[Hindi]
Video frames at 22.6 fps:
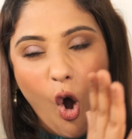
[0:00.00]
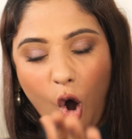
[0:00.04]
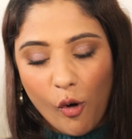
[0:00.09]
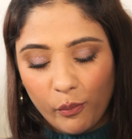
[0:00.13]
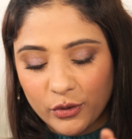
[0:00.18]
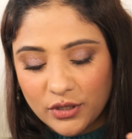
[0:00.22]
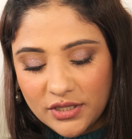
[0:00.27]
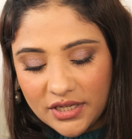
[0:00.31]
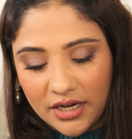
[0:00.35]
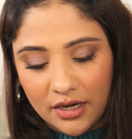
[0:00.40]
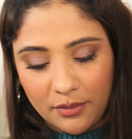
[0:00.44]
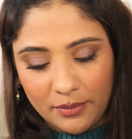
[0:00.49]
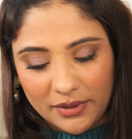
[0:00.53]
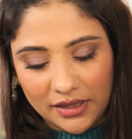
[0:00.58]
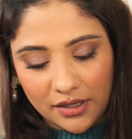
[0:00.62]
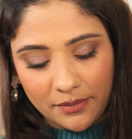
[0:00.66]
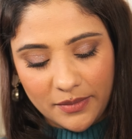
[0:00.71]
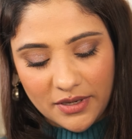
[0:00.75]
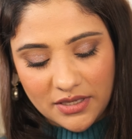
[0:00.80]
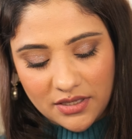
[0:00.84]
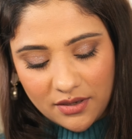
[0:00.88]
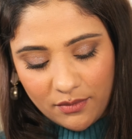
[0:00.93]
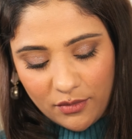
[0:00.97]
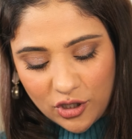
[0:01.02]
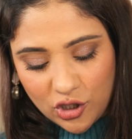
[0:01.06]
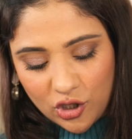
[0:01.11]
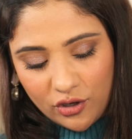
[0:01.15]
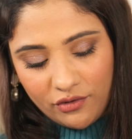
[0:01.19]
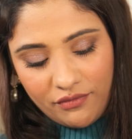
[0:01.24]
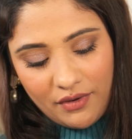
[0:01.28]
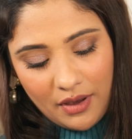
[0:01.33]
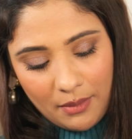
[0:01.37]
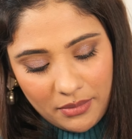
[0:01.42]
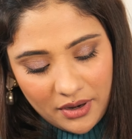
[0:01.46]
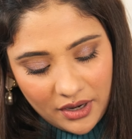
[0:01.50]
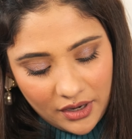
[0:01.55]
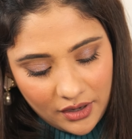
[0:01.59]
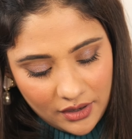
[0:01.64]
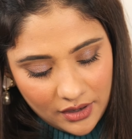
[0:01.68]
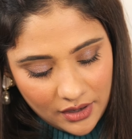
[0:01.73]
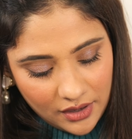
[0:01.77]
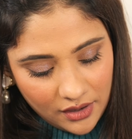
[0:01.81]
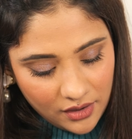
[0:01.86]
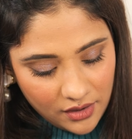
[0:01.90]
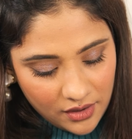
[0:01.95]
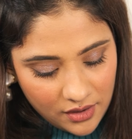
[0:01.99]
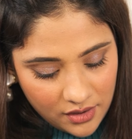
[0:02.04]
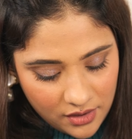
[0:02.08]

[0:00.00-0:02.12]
ऑपोजिट मतलब ये समझ लो फैब्रिक का